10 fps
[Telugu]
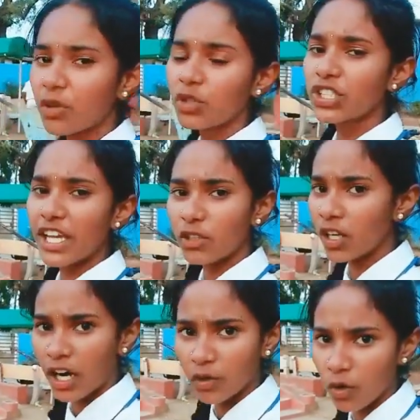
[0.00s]
తను
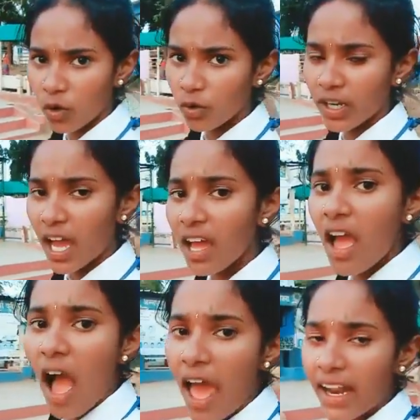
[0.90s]
చేతులు
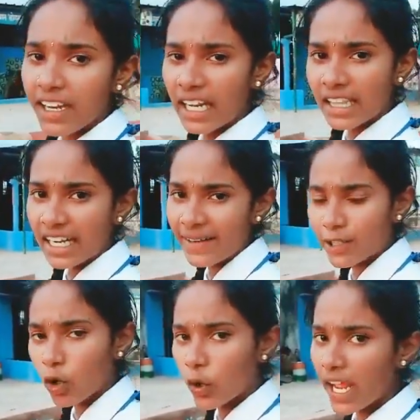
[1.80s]
కడుక్కోకుండా అలా నీళ్ళు
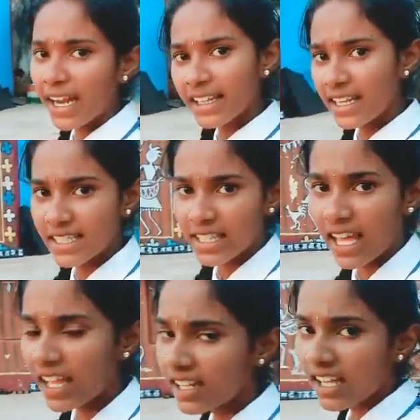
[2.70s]
తడి పెట్టుకొని అన్నం
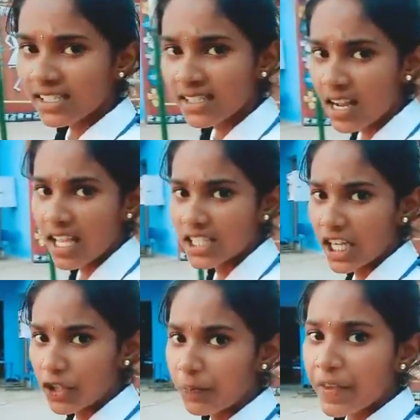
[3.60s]
తినేస్తుంది అది నాకు అస్సలు
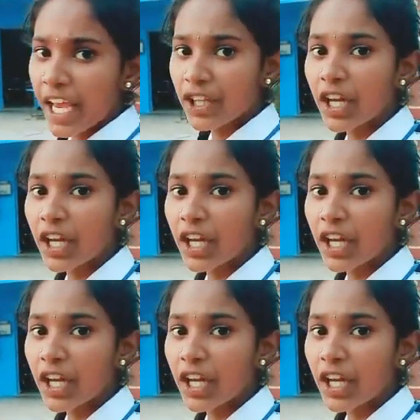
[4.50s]
నచ్చలేదు